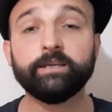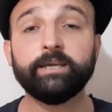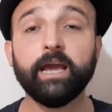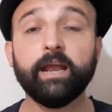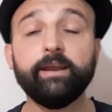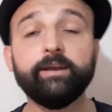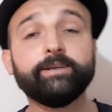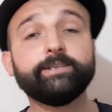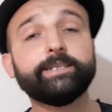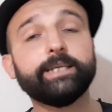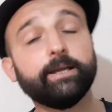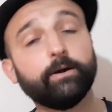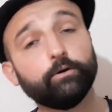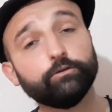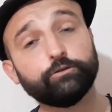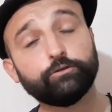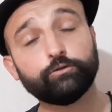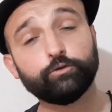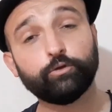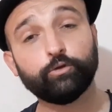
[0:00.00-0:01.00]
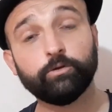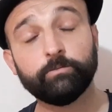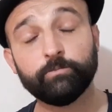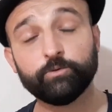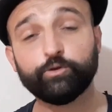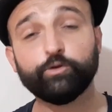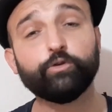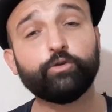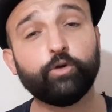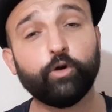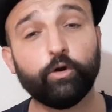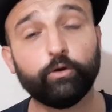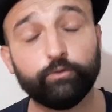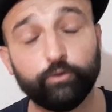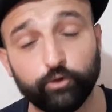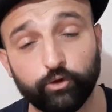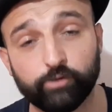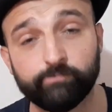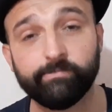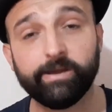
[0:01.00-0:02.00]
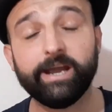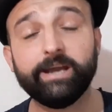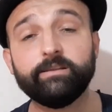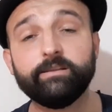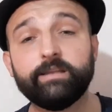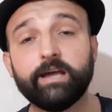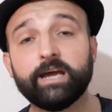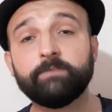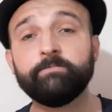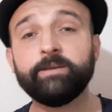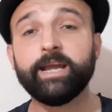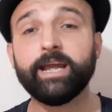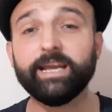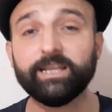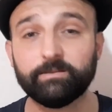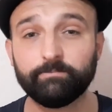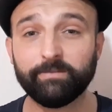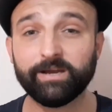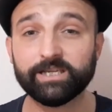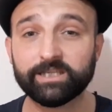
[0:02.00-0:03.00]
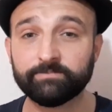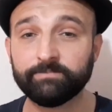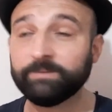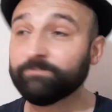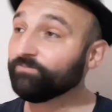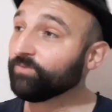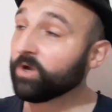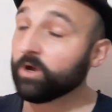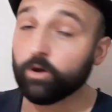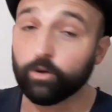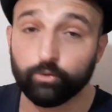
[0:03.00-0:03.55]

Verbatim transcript: Gelirse o osuruğumuzu kordügüm eder mi etmez mi?